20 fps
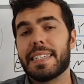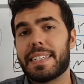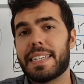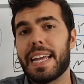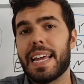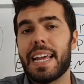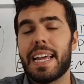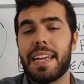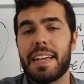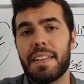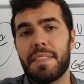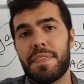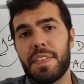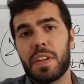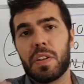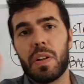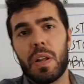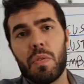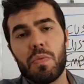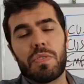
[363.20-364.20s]

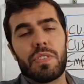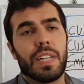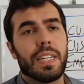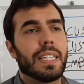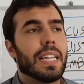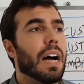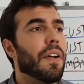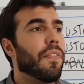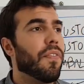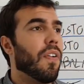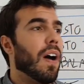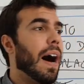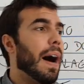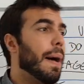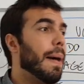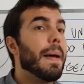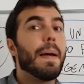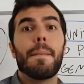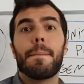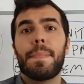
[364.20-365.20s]
100,1 centavo
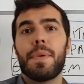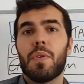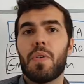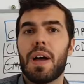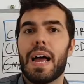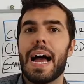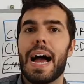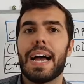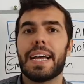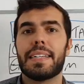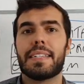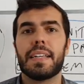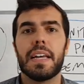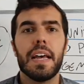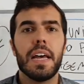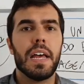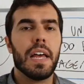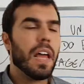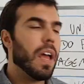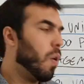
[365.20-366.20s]
a mil reais,
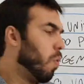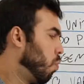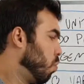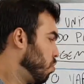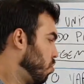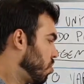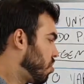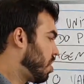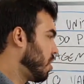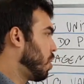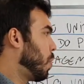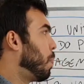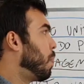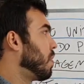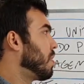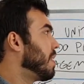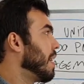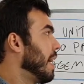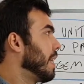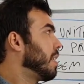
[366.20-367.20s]
eu uso
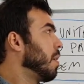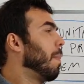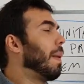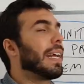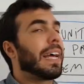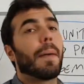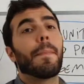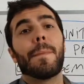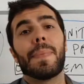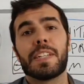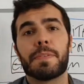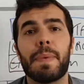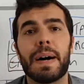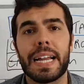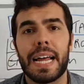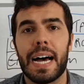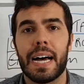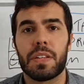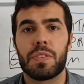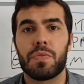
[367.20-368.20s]
5%, é o mercado mais
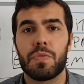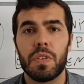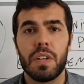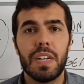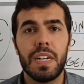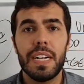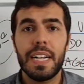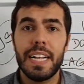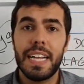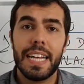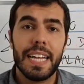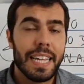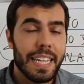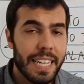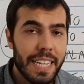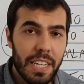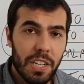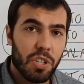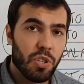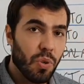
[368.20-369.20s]
barato.
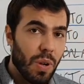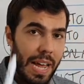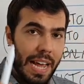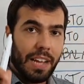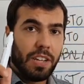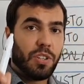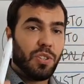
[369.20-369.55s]
Isso é a